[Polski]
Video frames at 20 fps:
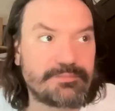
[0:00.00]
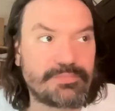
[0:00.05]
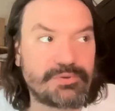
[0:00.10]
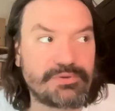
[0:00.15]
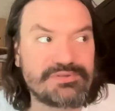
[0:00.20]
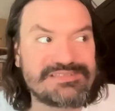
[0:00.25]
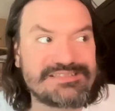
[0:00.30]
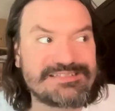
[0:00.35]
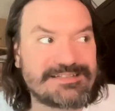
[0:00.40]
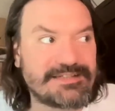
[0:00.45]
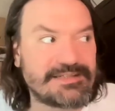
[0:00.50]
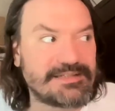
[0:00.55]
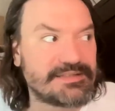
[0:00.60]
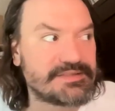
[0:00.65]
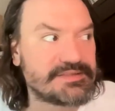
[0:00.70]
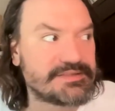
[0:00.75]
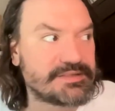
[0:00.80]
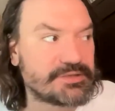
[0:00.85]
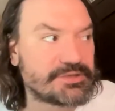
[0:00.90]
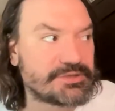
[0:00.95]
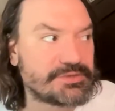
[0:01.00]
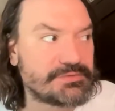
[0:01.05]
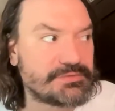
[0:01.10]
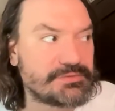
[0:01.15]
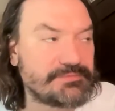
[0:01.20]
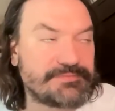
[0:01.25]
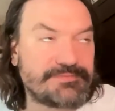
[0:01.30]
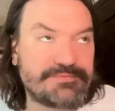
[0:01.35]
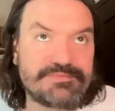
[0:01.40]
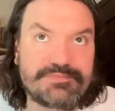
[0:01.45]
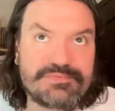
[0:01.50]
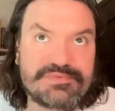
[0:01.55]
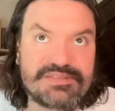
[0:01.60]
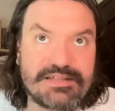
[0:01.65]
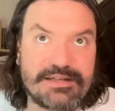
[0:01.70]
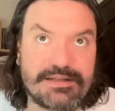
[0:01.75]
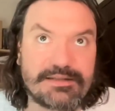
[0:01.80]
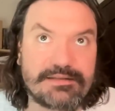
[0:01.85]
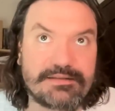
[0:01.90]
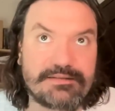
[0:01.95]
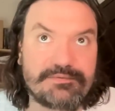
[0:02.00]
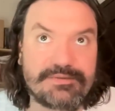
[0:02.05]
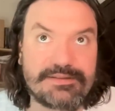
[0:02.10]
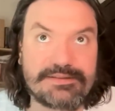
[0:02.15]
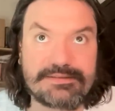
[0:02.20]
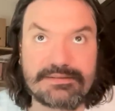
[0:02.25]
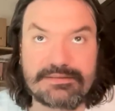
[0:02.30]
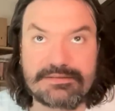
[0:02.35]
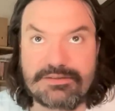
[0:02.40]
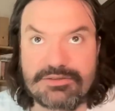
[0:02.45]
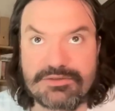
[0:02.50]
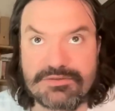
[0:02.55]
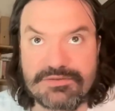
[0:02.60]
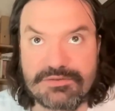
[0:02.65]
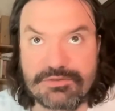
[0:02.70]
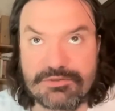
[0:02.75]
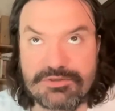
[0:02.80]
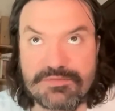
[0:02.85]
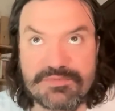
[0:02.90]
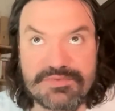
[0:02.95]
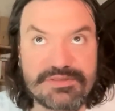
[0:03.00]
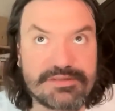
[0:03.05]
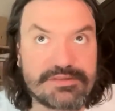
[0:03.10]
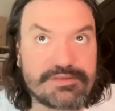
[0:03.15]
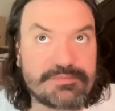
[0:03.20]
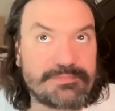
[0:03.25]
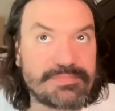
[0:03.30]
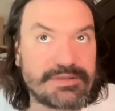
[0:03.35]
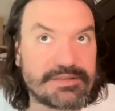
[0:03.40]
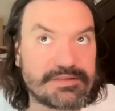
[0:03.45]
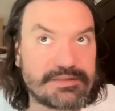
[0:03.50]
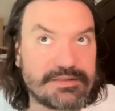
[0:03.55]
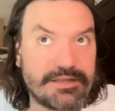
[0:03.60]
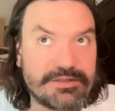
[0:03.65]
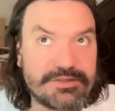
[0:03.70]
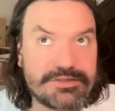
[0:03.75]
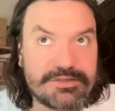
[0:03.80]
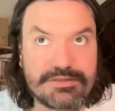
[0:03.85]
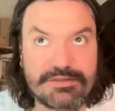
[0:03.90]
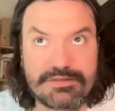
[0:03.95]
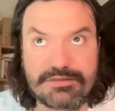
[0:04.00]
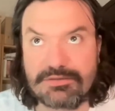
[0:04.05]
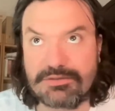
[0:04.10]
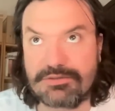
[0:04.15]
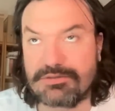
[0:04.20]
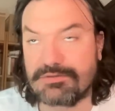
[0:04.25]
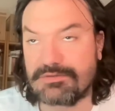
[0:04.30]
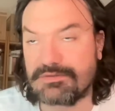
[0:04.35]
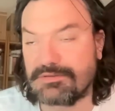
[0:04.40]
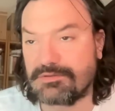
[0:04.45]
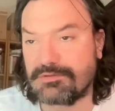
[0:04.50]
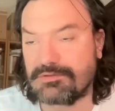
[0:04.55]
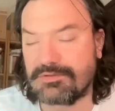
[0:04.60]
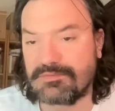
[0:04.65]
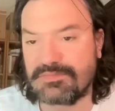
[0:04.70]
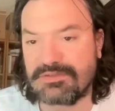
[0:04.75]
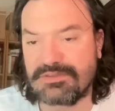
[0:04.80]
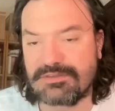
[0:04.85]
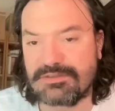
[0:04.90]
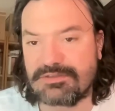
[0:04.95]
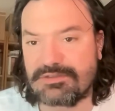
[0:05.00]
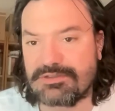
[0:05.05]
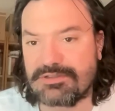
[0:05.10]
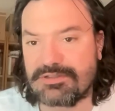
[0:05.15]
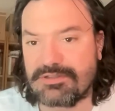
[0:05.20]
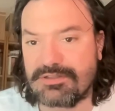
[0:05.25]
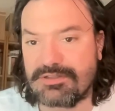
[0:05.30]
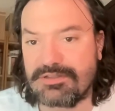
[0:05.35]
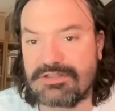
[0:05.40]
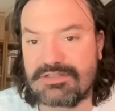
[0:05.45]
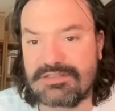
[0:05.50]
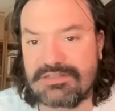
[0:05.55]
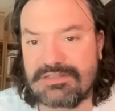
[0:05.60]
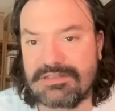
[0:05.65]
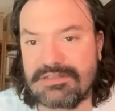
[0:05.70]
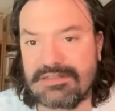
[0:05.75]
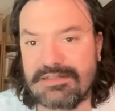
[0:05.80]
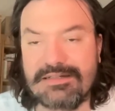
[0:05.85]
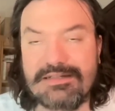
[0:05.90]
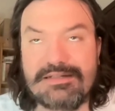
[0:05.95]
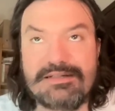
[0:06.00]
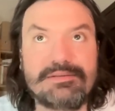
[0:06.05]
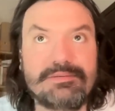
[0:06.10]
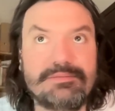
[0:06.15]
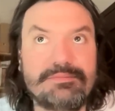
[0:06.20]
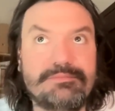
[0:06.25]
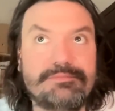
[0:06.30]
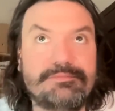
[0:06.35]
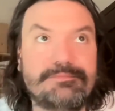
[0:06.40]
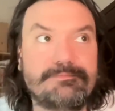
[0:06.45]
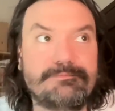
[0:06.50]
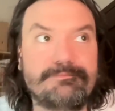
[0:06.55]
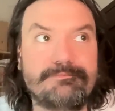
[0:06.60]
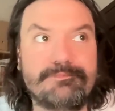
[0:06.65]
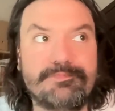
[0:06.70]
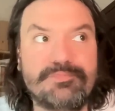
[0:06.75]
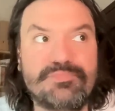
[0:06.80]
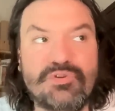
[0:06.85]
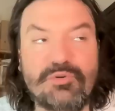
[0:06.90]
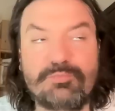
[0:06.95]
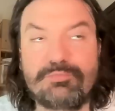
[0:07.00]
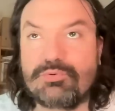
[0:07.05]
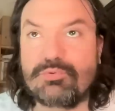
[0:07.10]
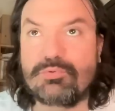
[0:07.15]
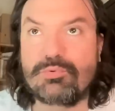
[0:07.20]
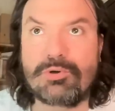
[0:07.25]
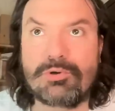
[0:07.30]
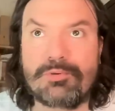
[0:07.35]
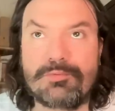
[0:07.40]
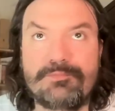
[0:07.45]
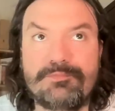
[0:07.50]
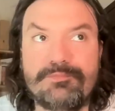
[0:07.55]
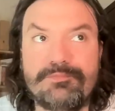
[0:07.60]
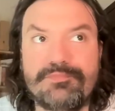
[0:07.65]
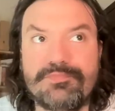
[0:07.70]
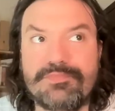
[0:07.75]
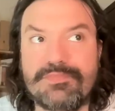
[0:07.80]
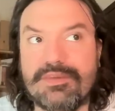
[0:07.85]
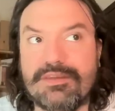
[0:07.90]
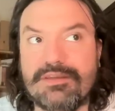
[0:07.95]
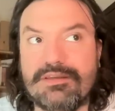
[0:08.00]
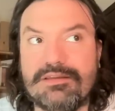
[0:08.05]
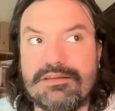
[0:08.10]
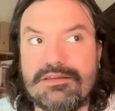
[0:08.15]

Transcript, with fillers: Polska zarządów cara w latach 1815-1830 mm, to było, y,